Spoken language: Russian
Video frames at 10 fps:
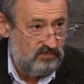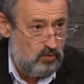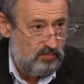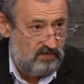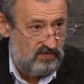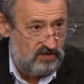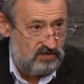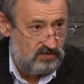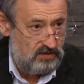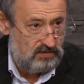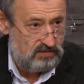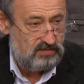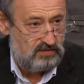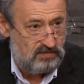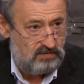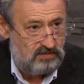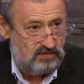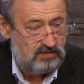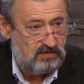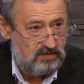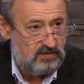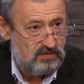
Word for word: в их управление, да? Да, конечно.